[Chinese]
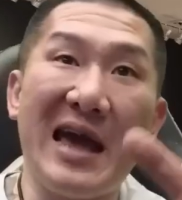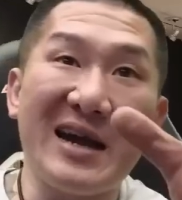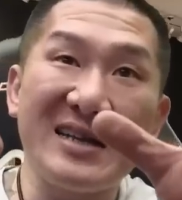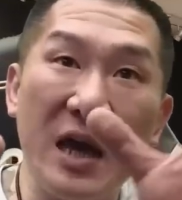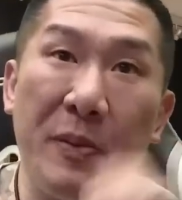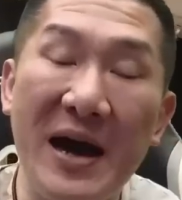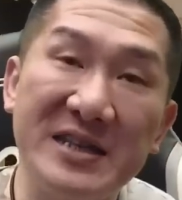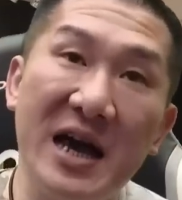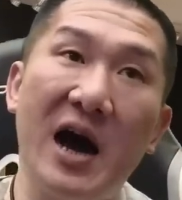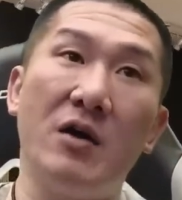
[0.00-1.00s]
个在拍
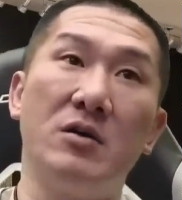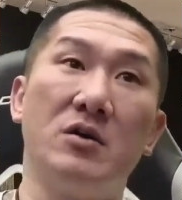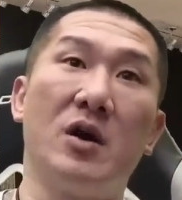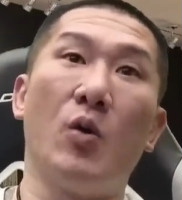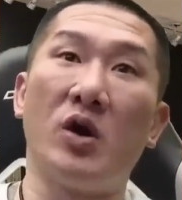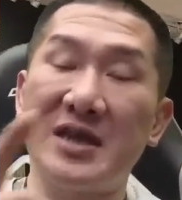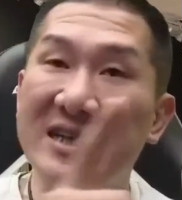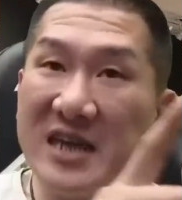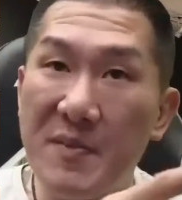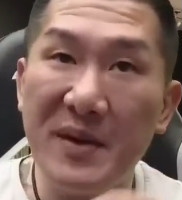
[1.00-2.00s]
照，我在
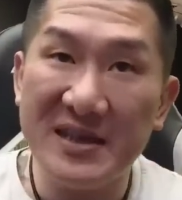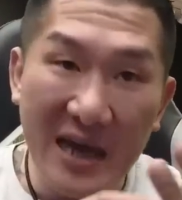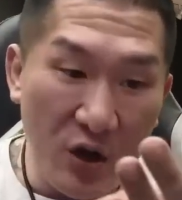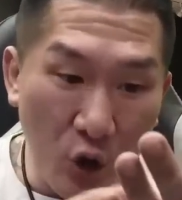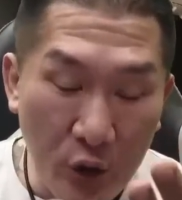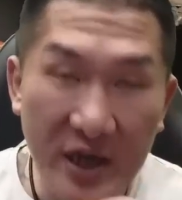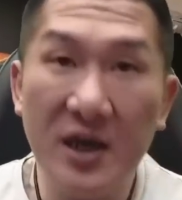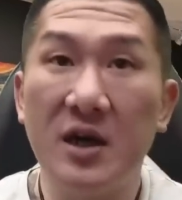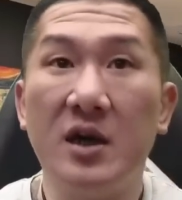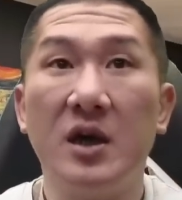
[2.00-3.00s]
前面在
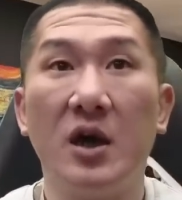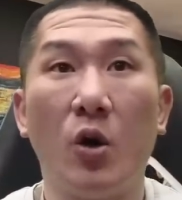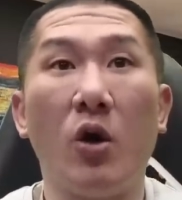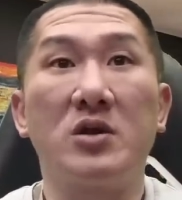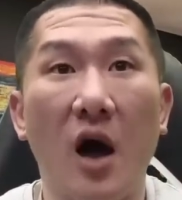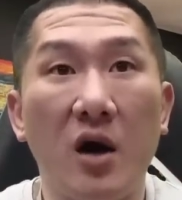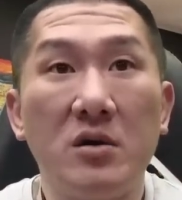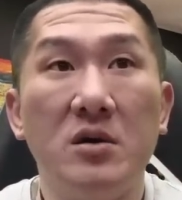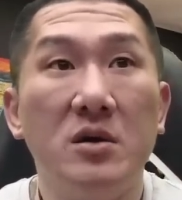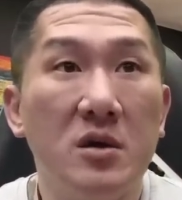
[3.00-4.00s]
勒活
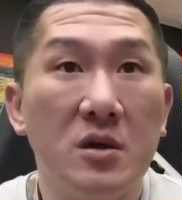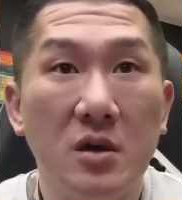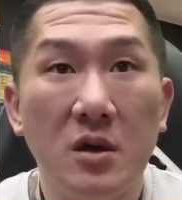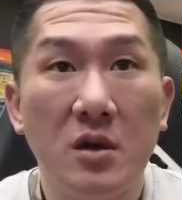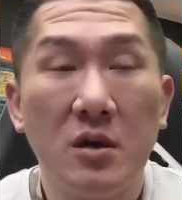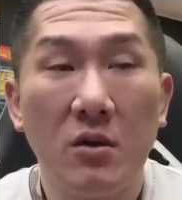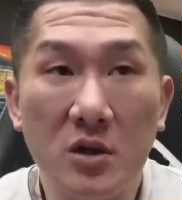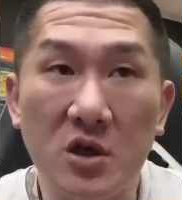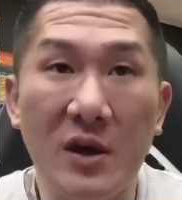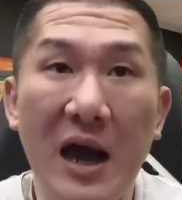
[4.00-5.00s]
动。我
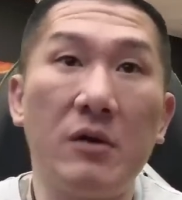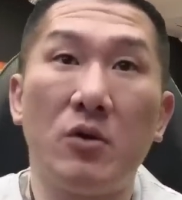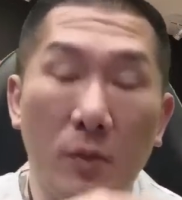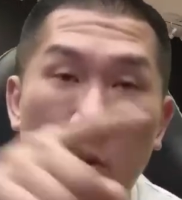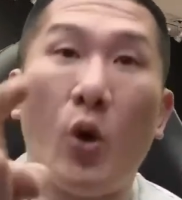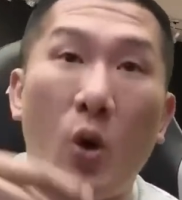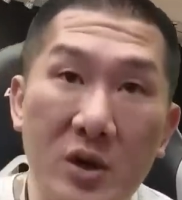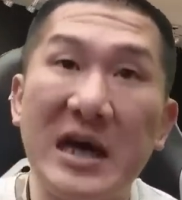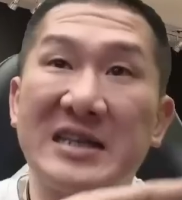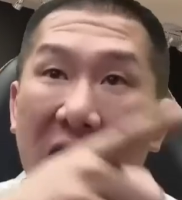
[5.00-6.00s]
总要我们我我
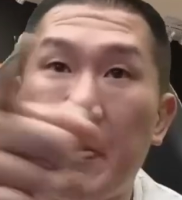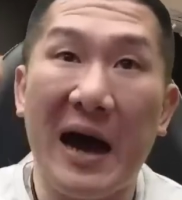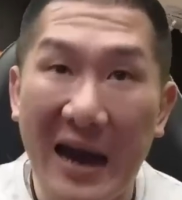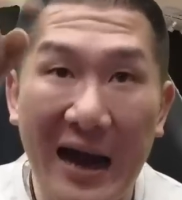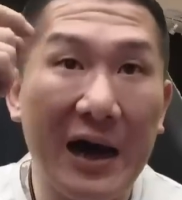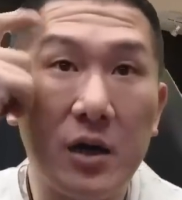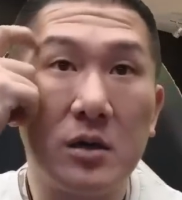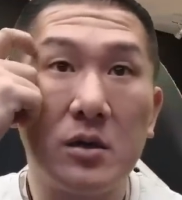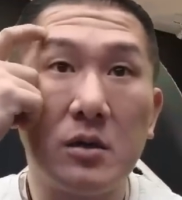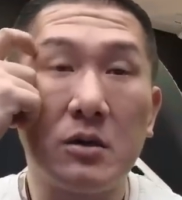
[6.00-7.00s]
在彩排啊，
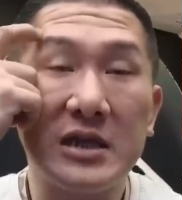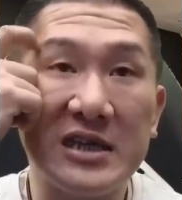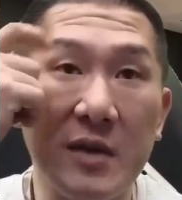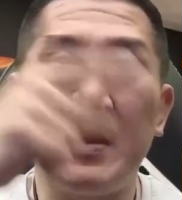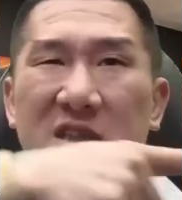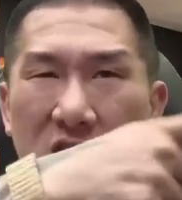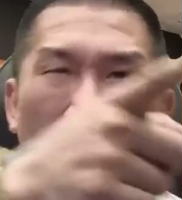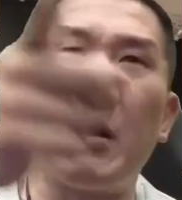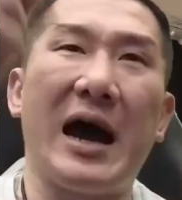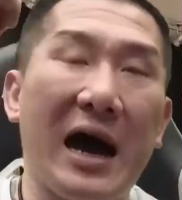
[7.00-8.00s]
我在前面
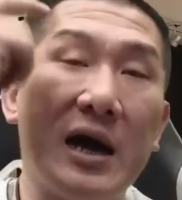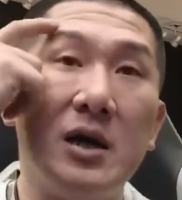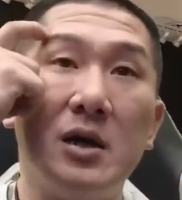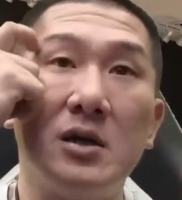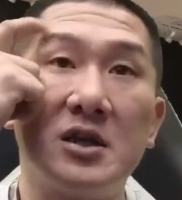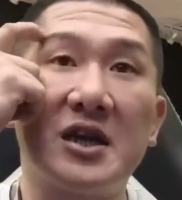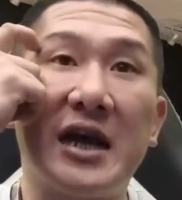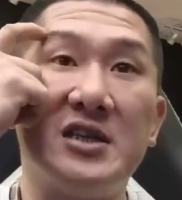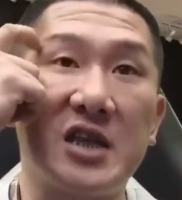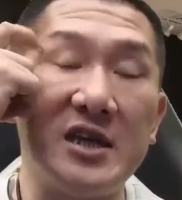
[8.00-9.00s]
走啦，在
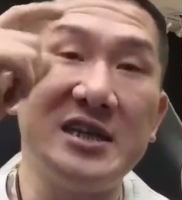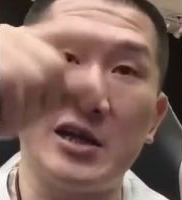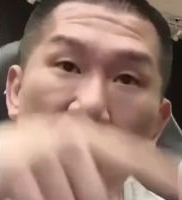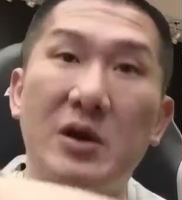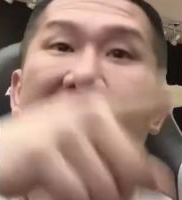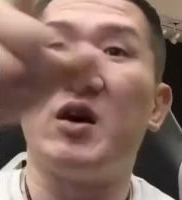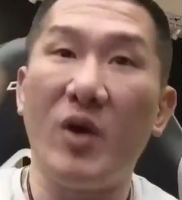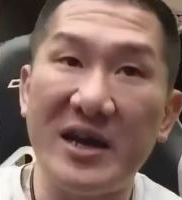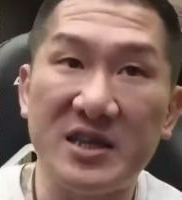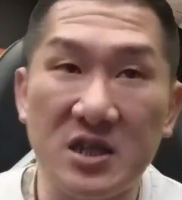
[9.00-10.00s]
看等一下坐哪个
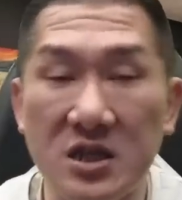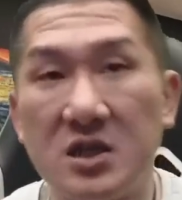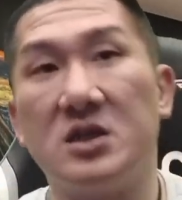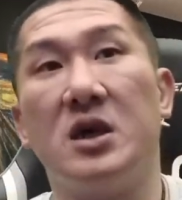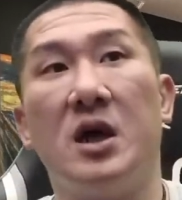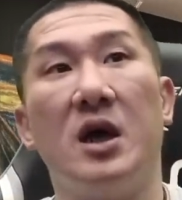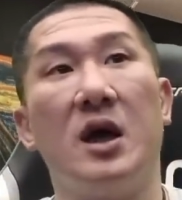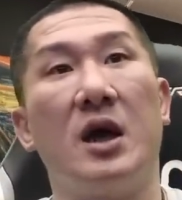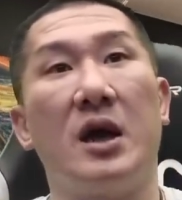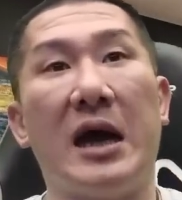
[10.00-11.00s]
位置，
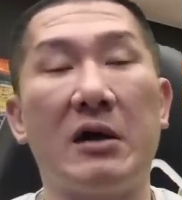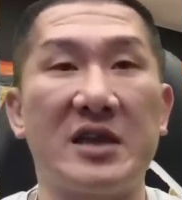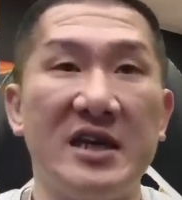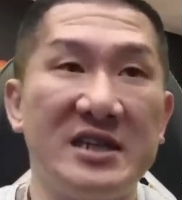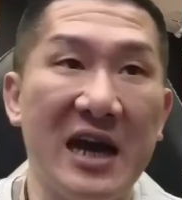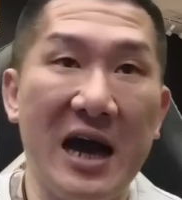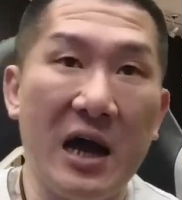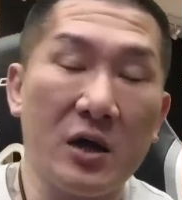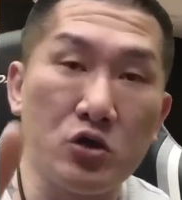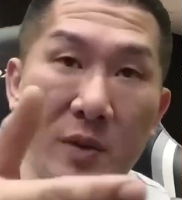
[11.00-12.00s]
然后等一
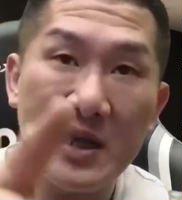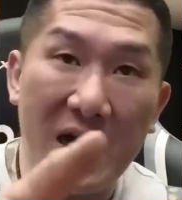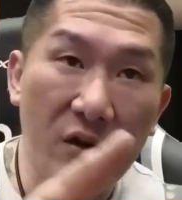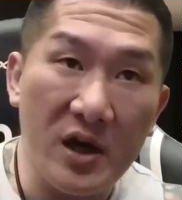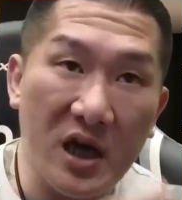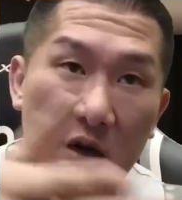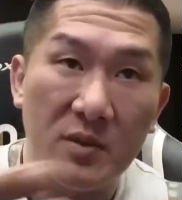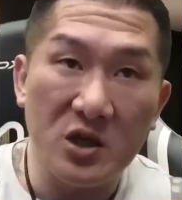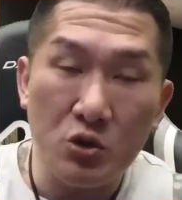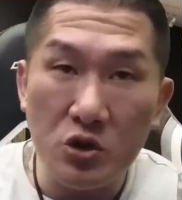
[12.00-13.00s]
下主办单位给我
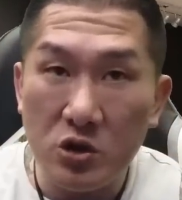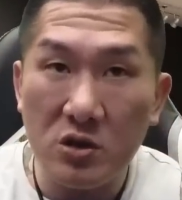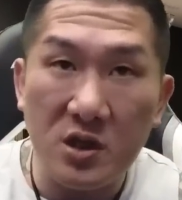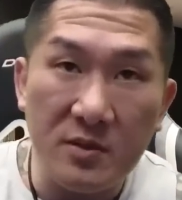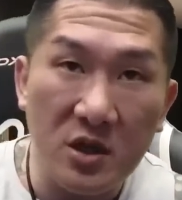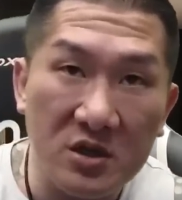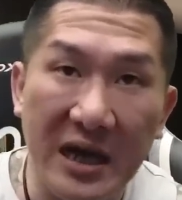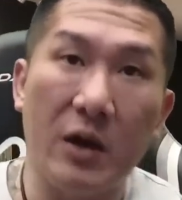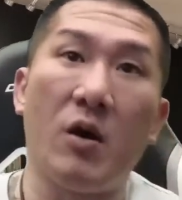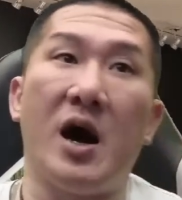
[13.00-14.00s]
们顺序什么时候
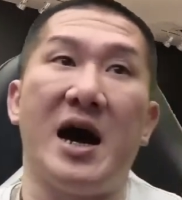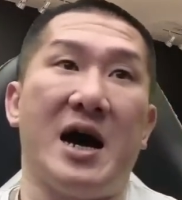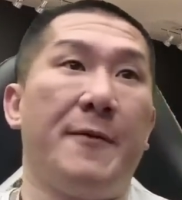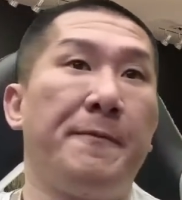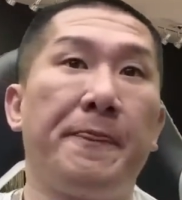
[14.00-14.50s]
讲话，